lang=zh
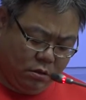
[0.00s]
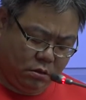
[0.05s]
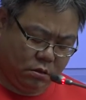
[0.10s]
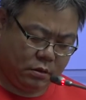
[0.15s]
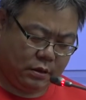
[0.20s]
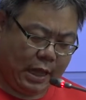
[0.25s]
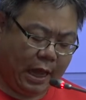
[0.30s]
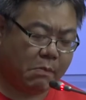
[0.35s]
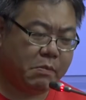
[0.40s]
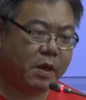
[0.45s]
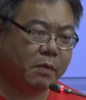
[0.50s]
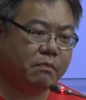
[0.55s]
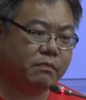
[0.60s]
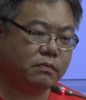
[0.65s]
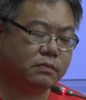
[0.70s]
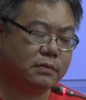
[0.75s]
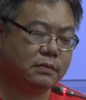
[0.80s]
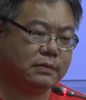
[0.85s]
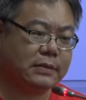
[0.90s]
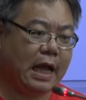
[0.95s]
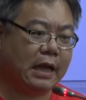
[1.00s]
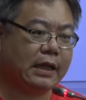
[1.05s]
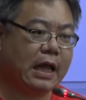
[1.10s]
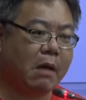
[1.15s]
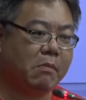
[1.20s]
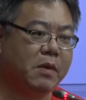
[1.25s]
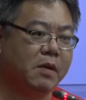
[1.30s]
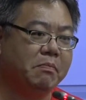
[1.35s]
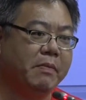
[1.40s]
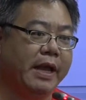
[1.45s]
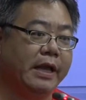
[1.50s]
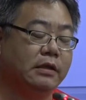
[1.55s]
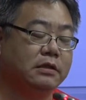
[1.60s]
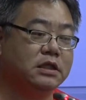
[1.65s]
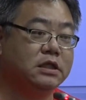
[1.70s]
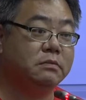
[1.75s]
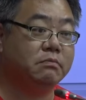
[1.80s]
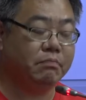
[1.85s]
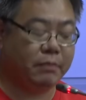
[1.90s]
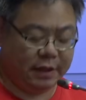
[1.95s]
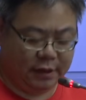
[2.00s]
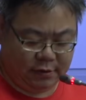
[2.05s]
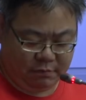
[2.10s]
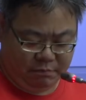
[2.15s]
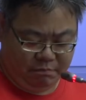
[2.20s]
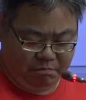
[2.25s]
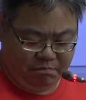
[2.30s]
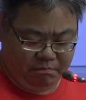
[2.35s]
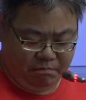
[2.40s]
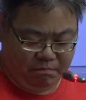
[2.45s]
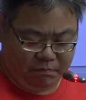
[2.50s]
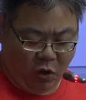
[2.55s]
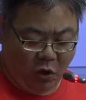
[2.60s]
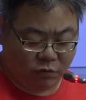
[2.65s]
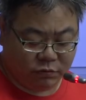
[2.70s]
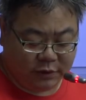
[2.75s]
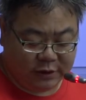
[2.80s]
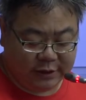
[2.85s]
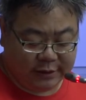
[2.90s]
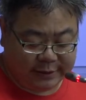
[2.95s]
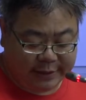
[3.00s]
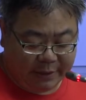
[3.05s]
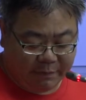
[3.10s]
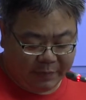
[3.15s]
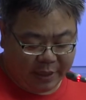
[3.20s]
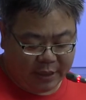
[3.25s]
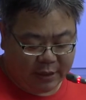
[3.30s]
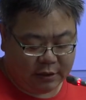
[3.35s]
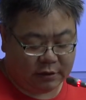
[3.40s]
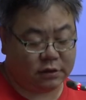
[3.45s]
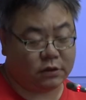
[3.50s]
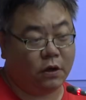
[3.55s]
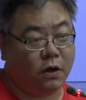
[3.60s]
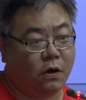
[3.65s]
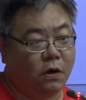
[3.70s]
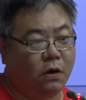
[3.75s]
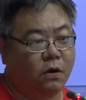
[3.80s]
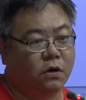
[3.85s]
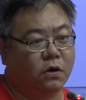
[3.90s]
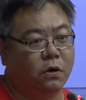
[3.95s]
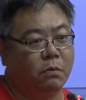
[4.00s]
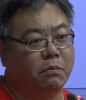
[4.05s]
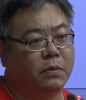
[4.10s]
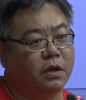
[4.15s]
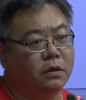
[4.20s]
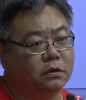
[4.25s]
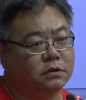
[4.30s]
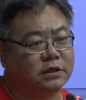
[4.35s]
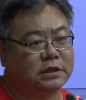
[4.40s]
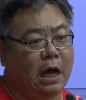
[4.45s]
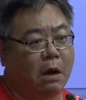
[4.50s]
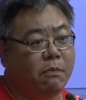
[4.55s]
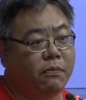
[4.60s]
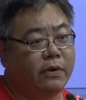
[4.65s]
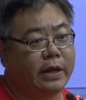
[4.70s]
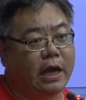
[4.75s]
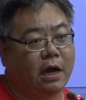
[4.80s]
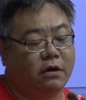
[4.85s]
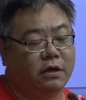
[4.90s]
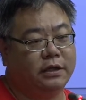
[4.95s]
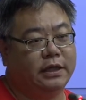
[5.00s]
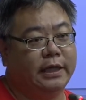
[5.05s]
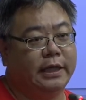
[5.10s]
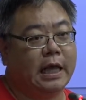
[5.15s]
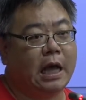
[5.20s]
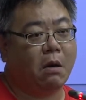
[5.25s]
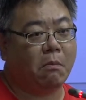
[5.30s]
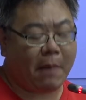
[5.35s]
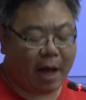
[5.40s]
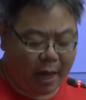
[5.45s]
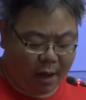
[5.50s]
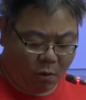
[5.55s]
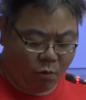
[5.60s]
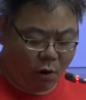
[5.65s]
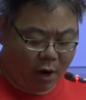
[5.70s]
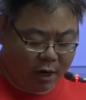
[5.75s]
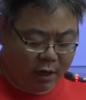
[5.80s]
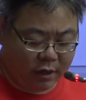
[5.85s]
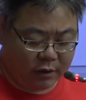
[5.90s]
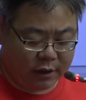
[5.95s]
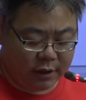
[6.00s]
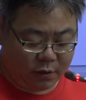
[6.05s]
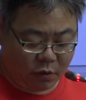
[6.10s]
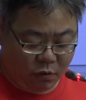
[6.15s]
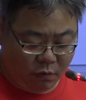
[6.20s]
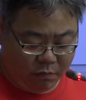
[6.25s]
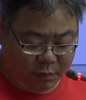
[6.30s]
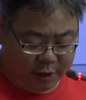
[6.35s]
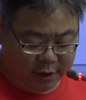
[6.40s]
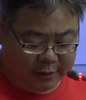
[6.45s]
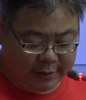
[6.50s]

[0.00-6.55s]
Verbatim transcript: 他们当他们每次民。同志见面的时候，有没有少不了一定要骂万恶的国民